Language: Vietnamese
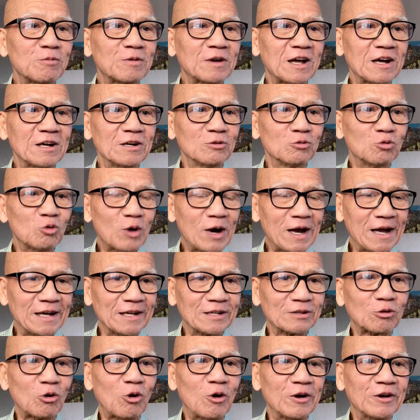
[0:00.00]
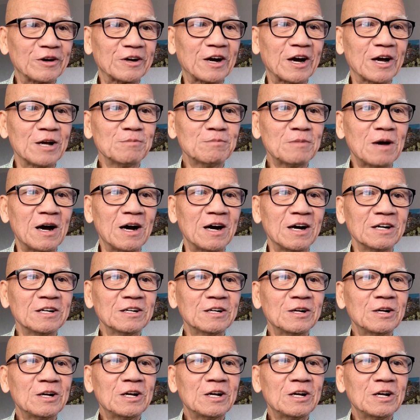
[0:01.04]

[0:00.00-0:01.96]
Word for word: lần hoàn toàn cởi mở,